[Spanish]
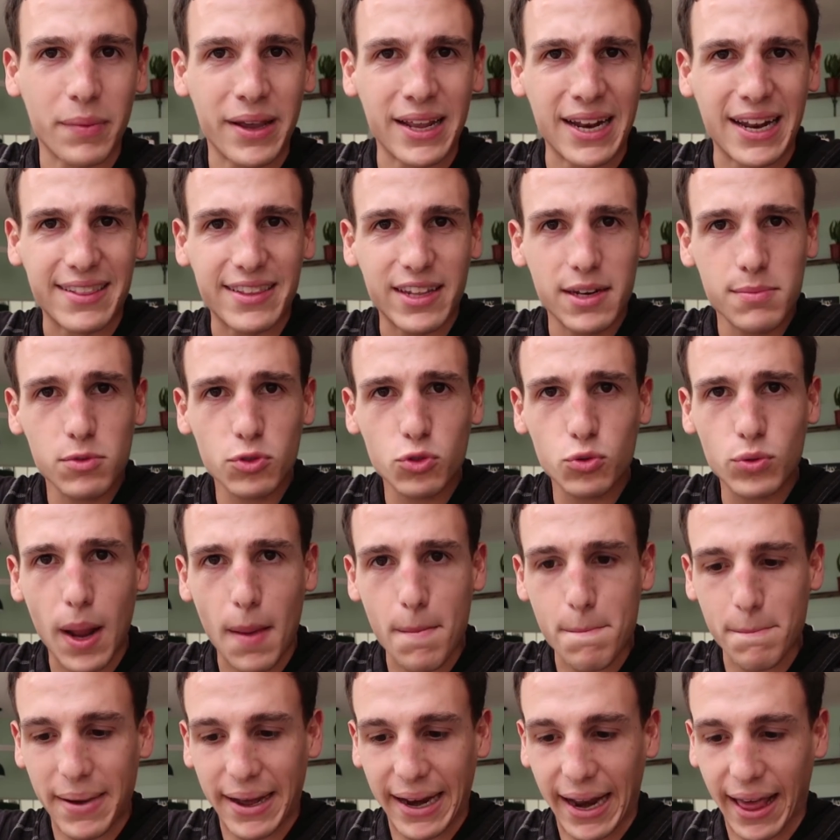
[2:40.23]
Miren, tenemos una
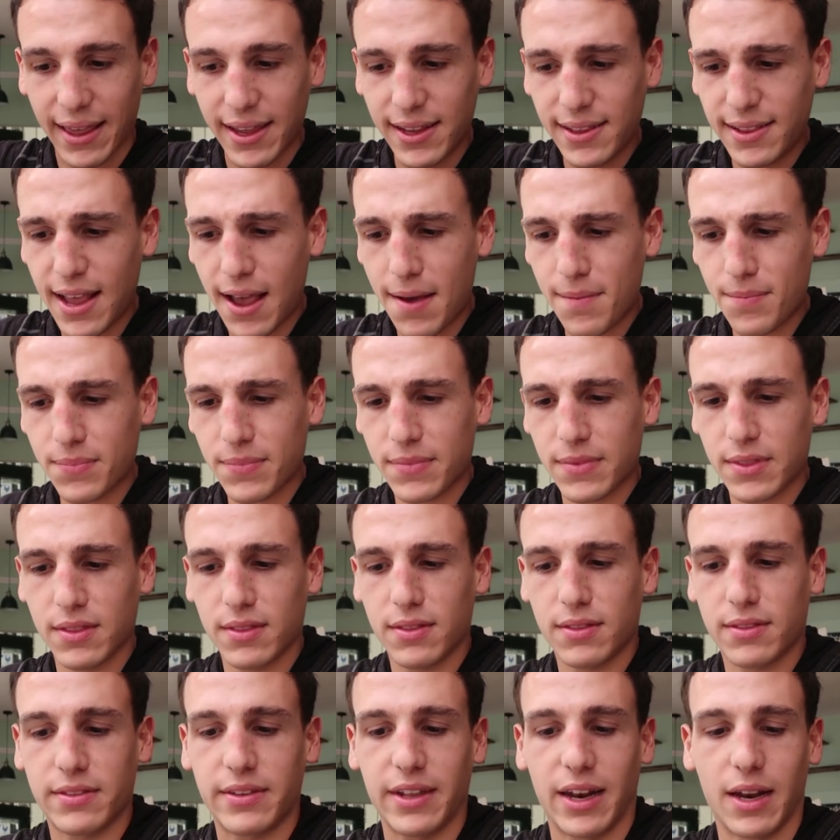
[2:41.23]
empanadita,
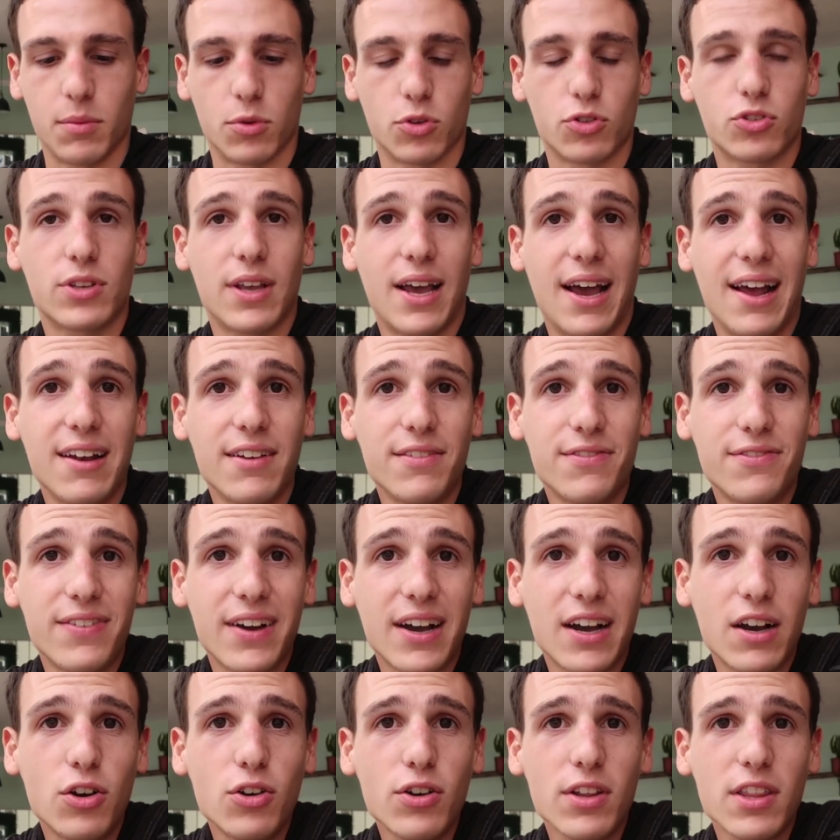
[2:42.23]
tenemos
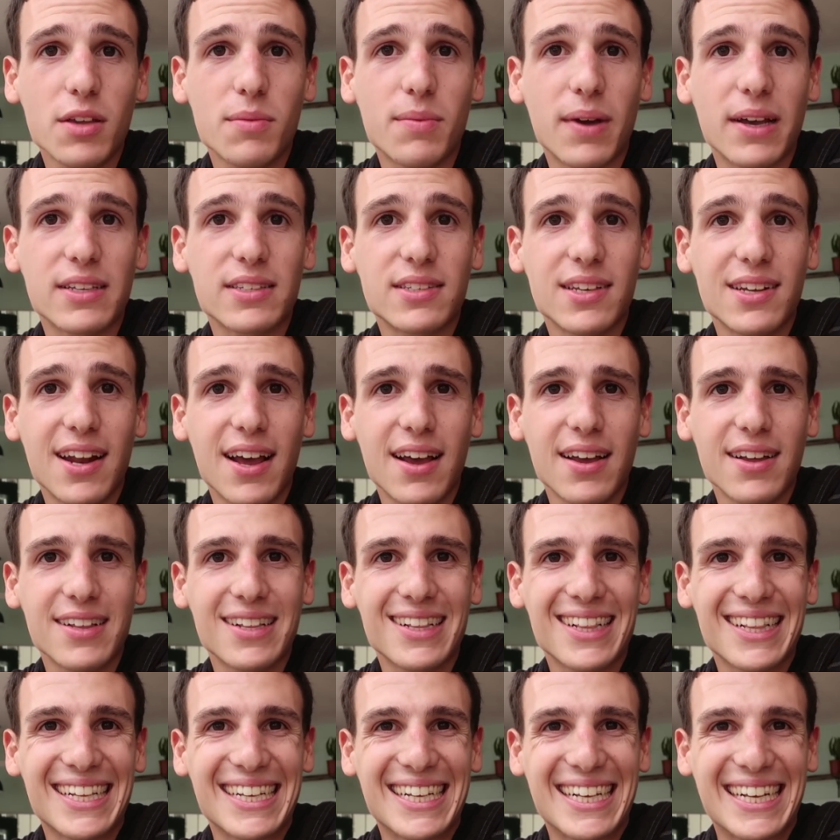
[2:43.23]
alfajor de maicena
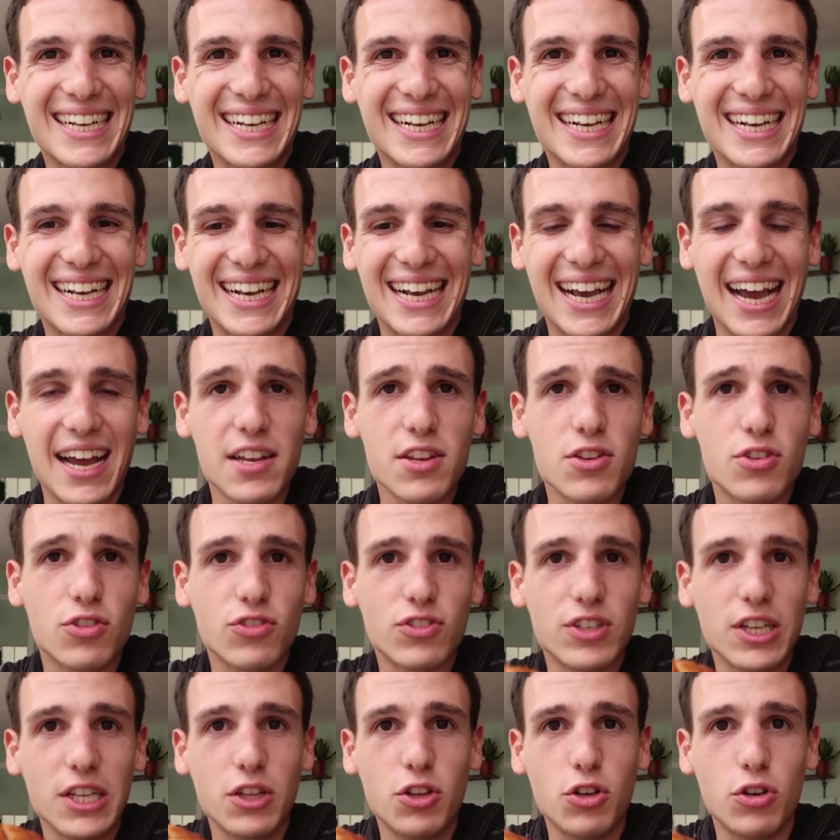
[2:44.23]

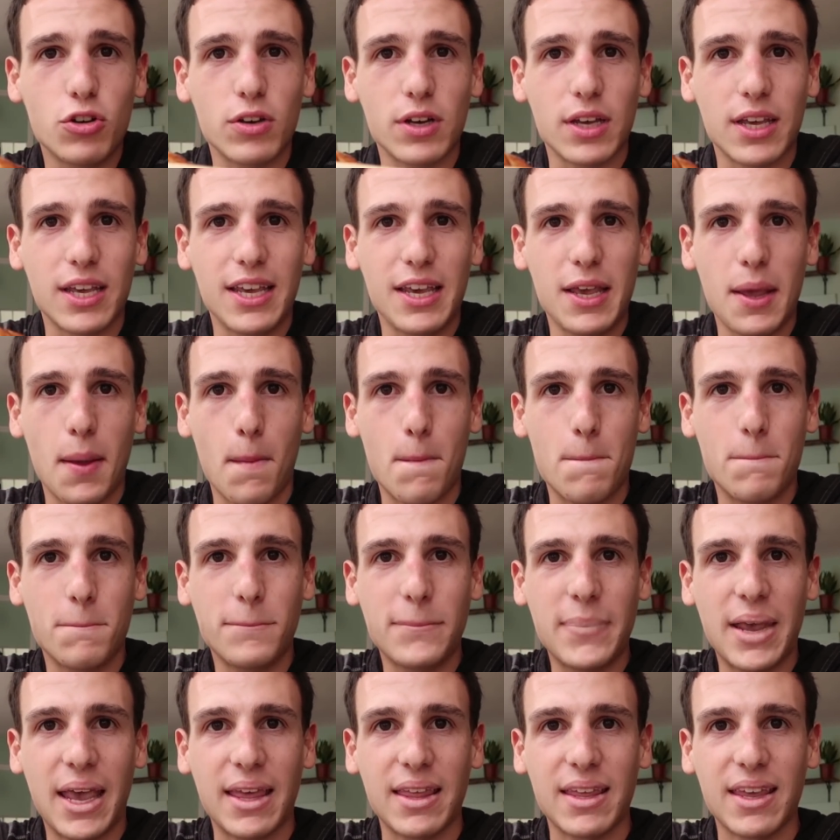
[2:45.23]
cañoncito y
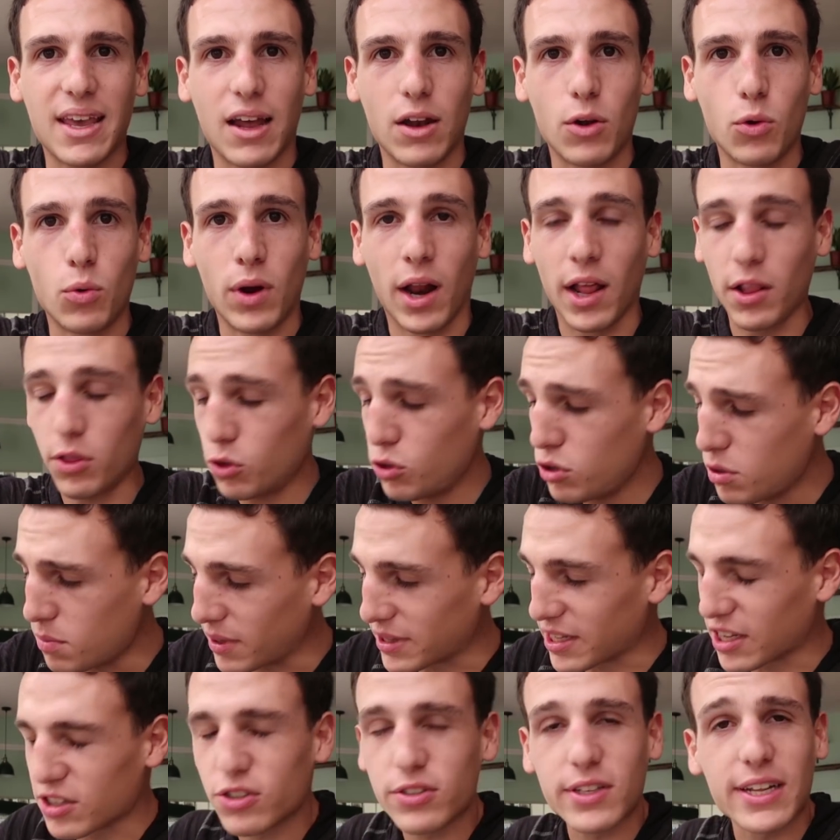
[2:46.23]
media alguna. Toda
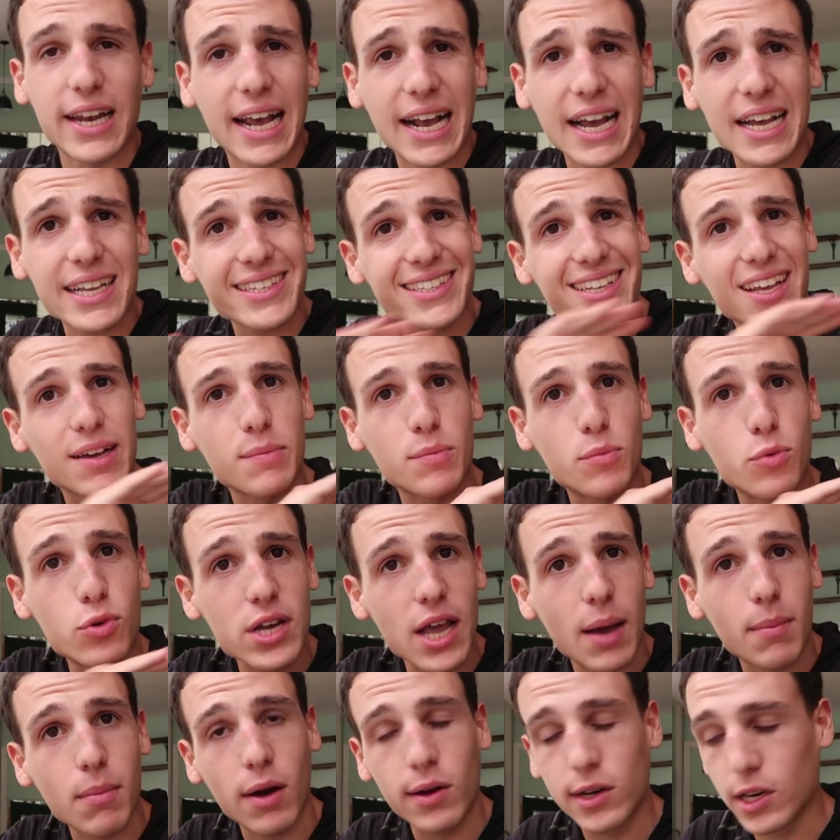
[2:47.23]
invitación de la casa,
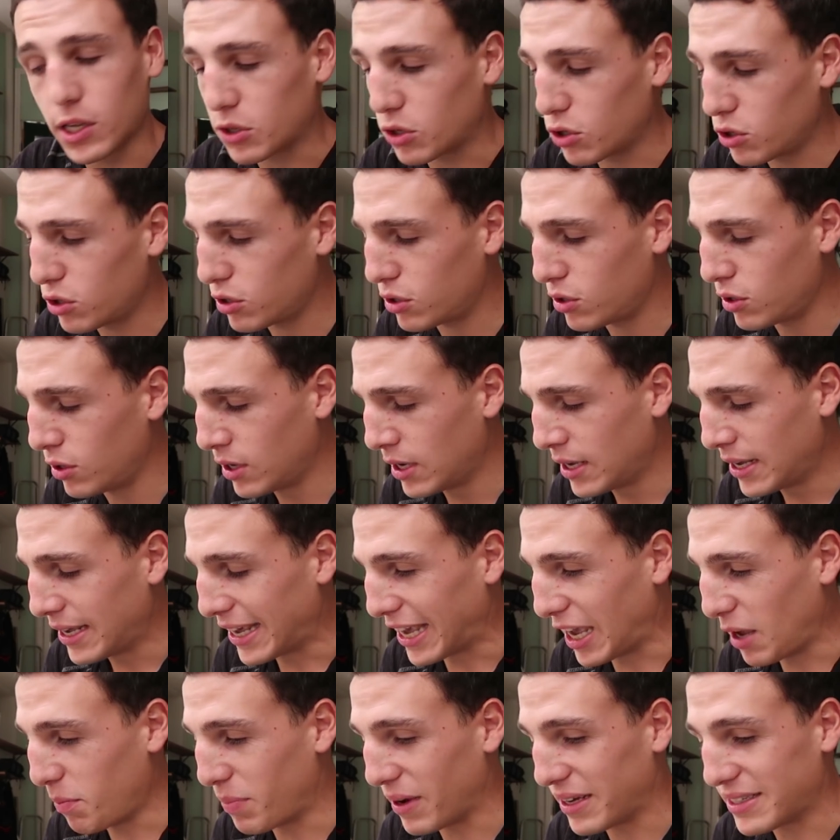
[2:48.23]
muy amable todo,
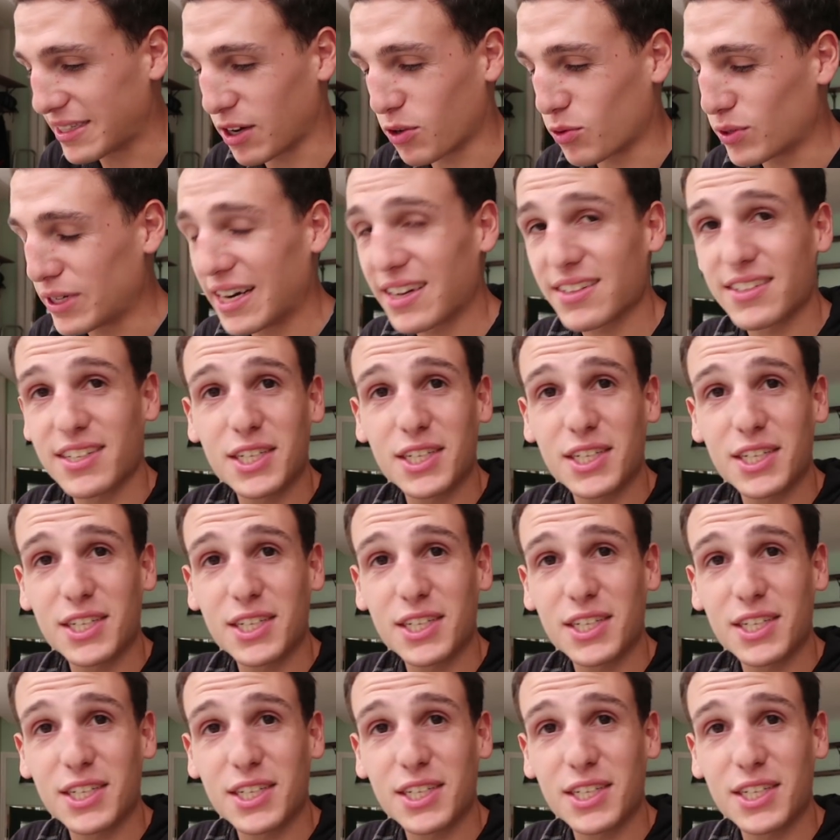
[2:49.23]
espectacular.